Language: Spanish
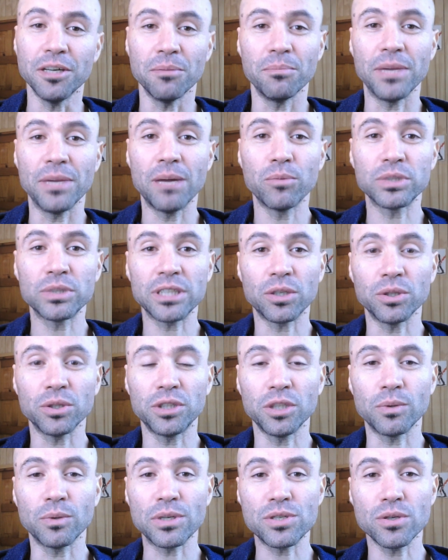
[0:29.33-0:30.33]
Veamos a
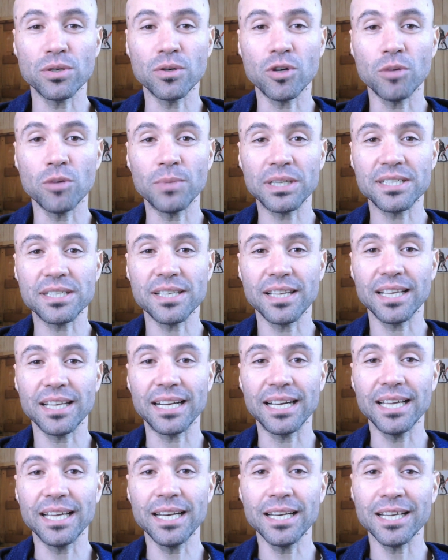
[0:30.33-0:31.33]
continuación cómo acceder
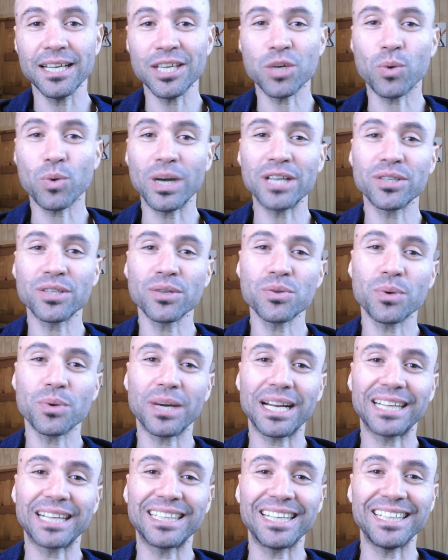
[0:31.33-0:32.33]
a él y cuáles son sus
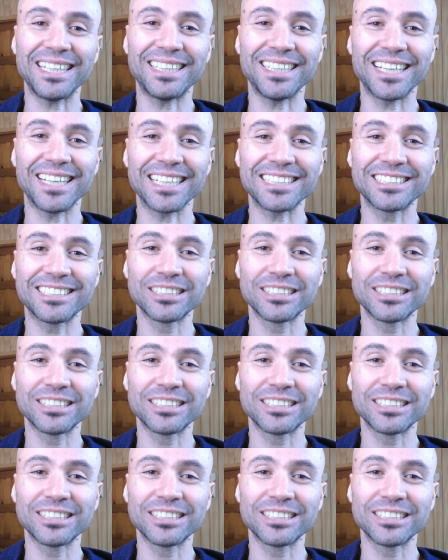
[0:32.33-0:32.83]
características.